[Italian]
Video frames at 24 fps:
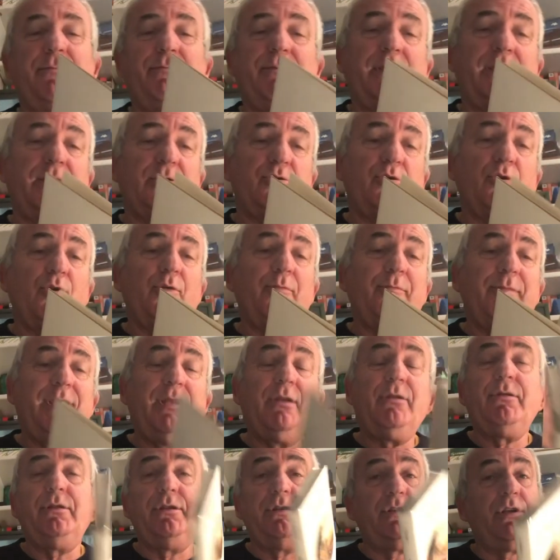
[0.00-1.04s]
perché sono
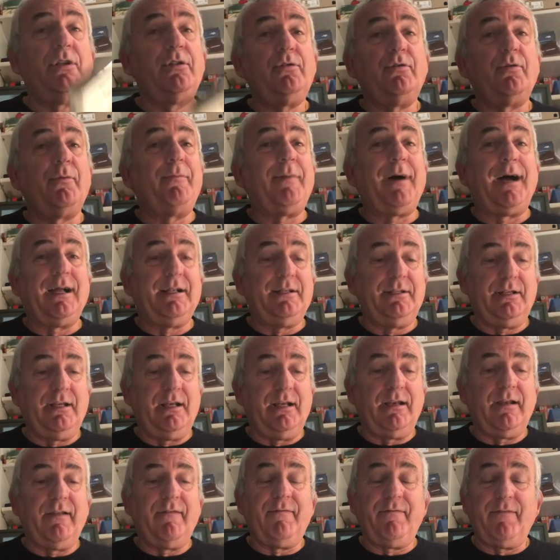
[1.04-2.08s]
meno di 100 pagine
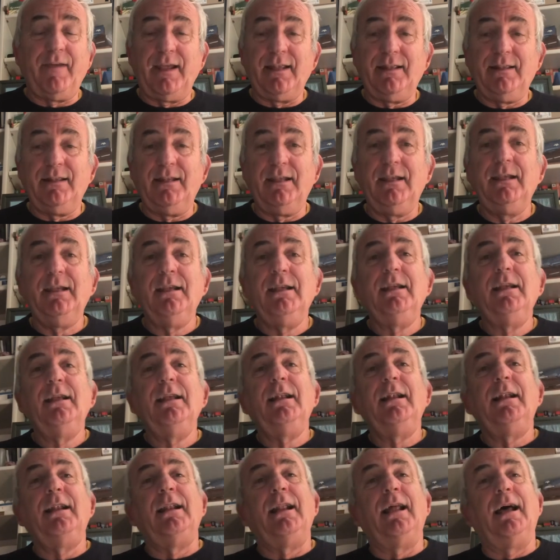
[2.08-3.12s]
in effetti,
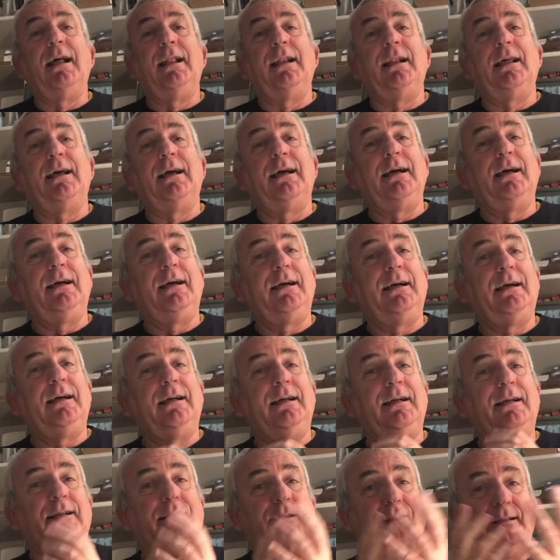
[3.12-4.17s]
la, la
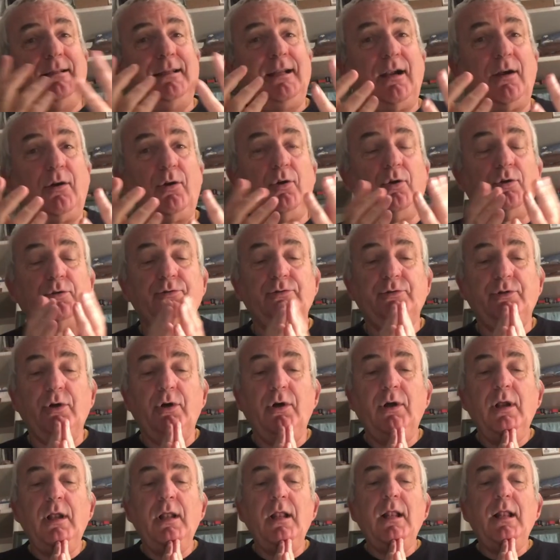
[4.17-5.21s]
racconto,
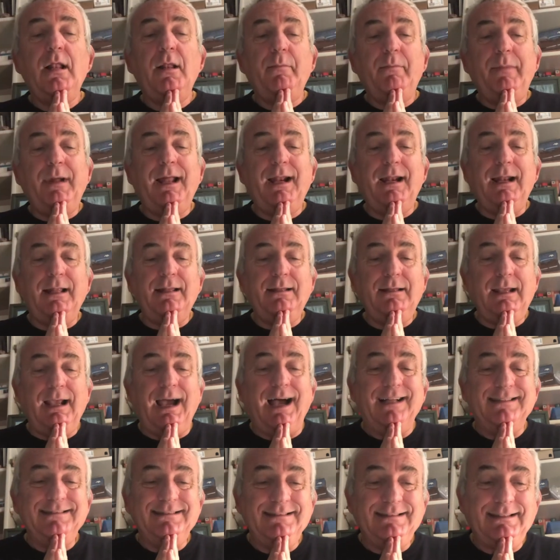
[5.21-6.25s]
parla di
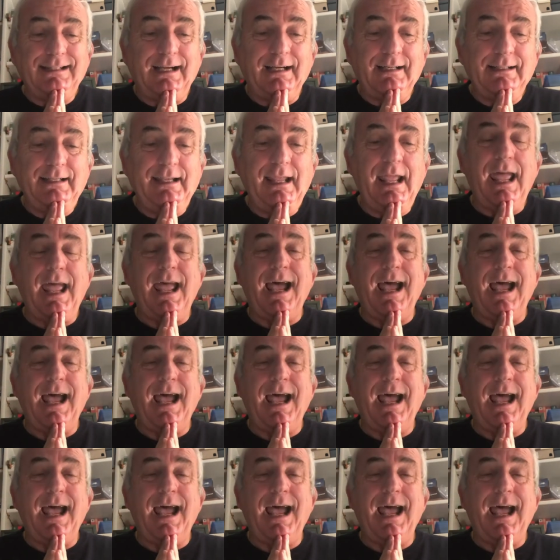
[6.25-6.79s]
Anta. Che è